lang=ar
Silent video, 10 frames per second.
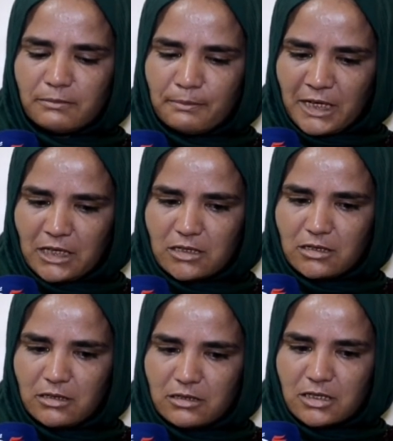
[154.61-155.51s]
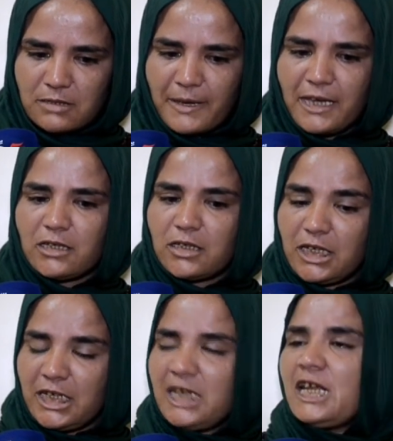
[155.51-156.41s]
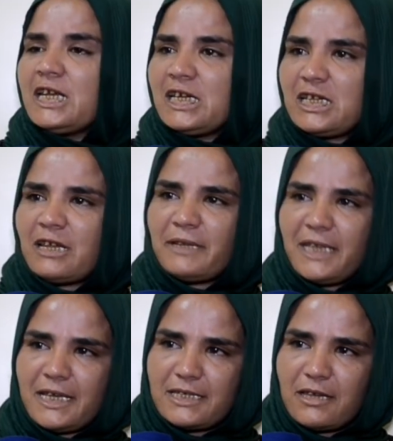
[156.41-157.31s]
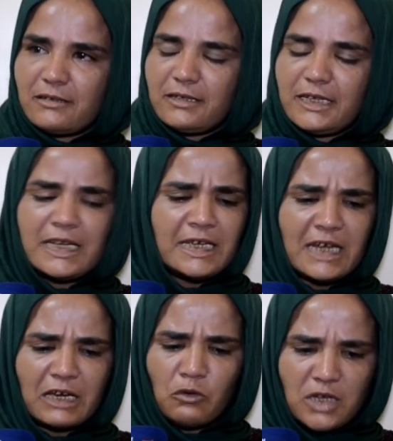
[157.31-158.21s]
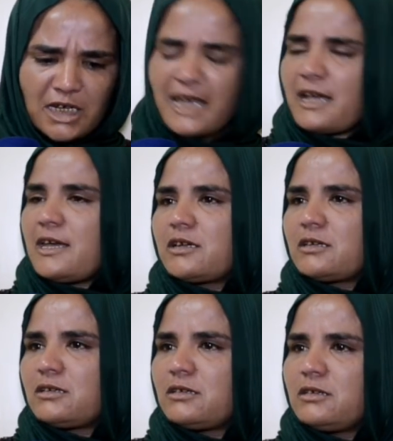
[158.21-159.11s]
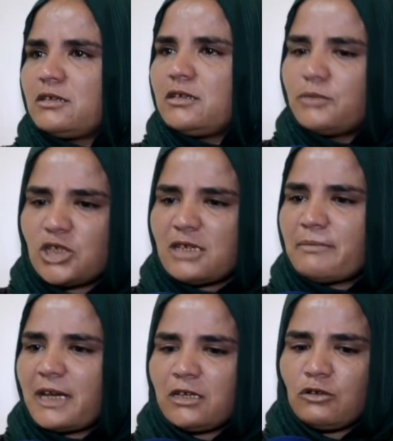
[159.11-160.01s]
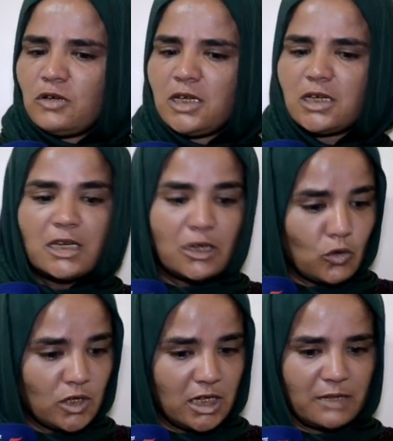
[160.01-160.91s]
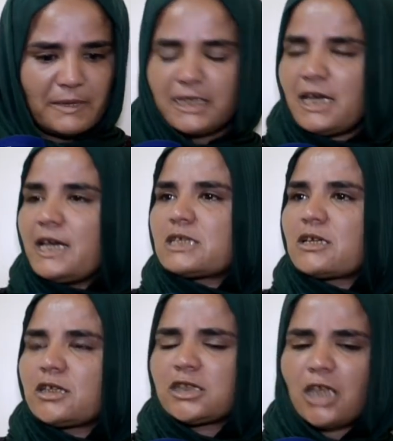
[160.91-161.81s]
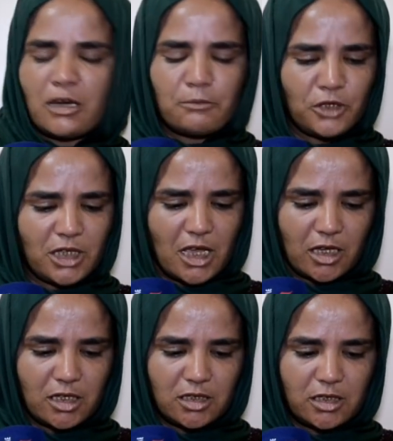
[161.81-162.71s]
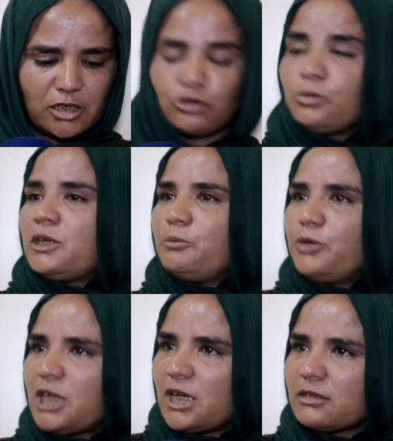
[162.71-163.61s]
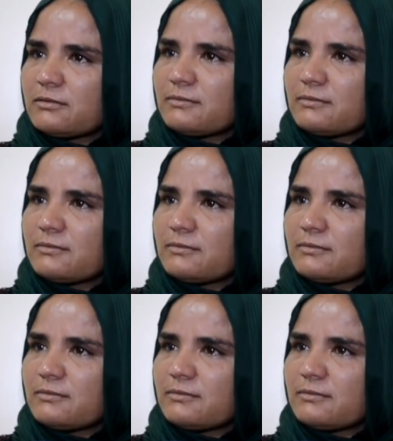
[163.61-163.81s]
من الصباح ليله ليله تنبات عاسه ليله كل ليله هكاك شي زعما كي لك كل ليله تبات عاسه تضحك بوحدها وتبكي بوحدها